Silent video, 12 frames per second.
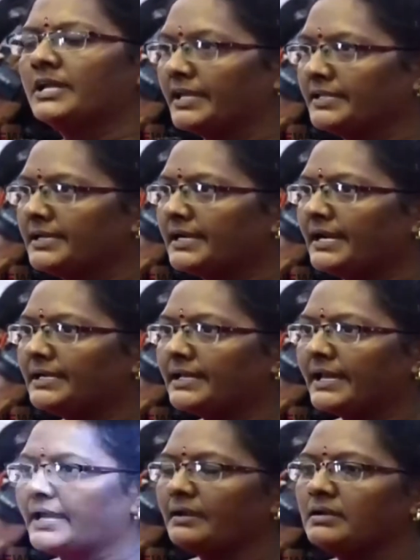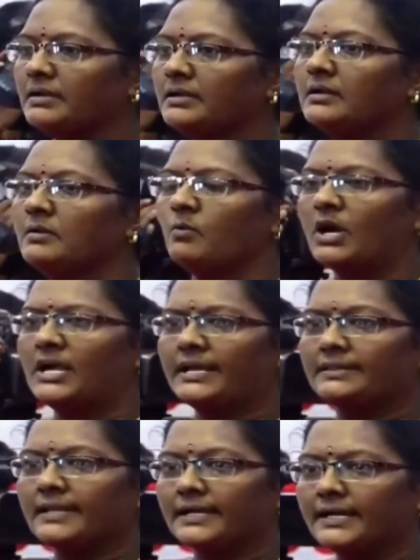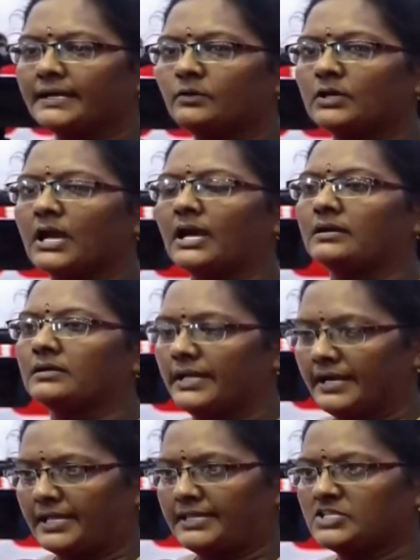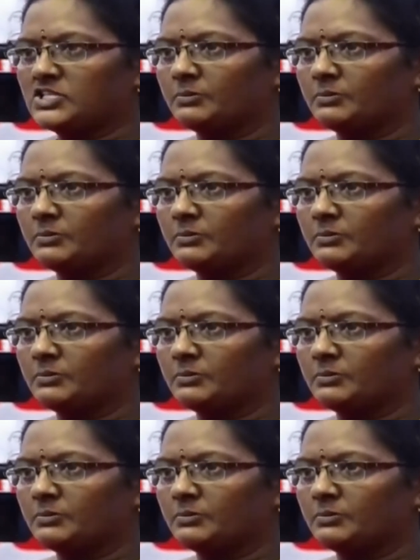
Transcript: ఎందుకంటే ఒక్కరి దగ్గర కూడా నేను అదే